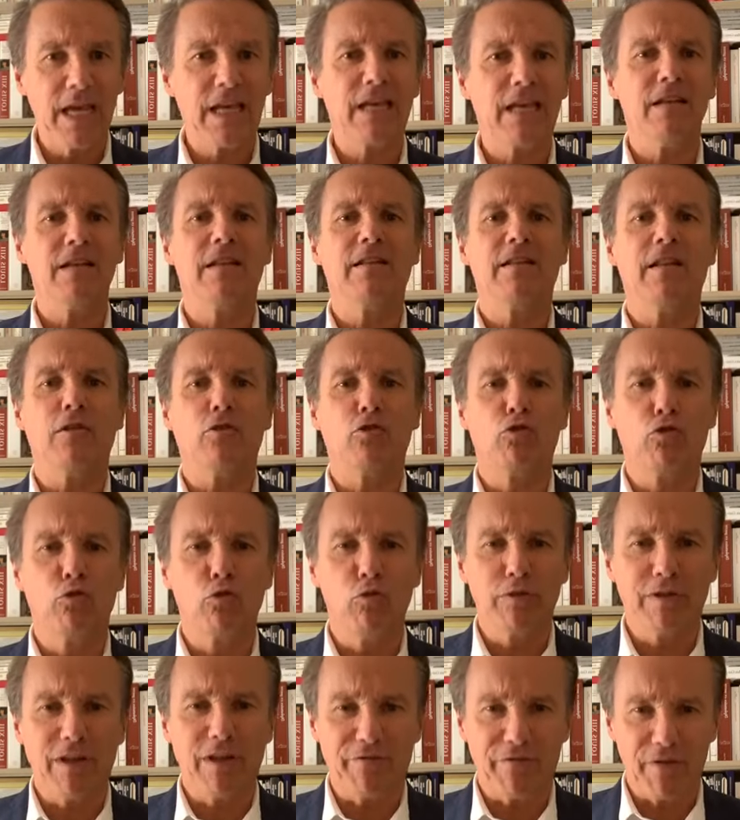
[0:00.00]
et qu'il était
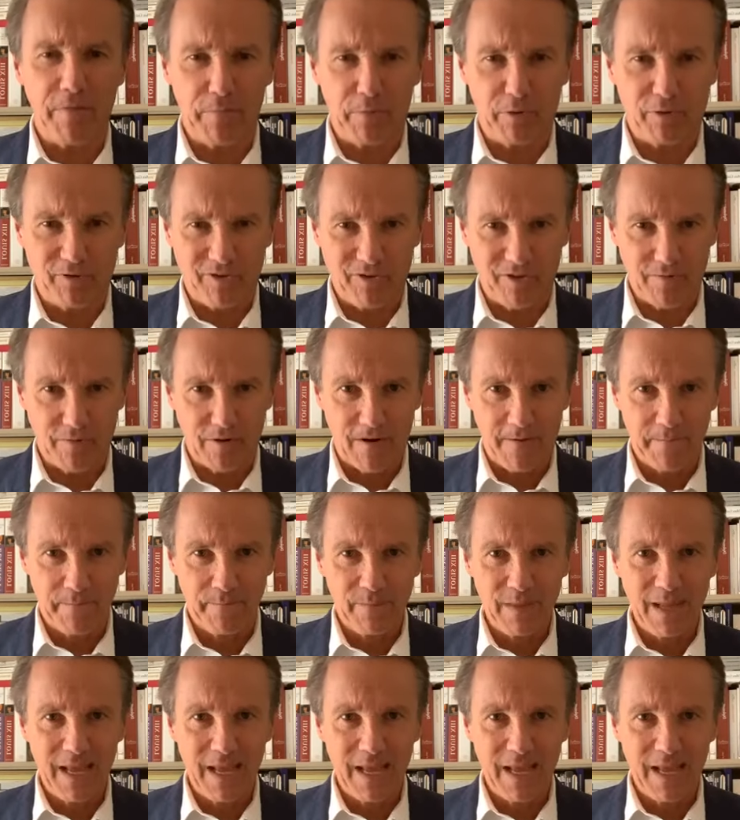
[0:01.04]
tout à fait possible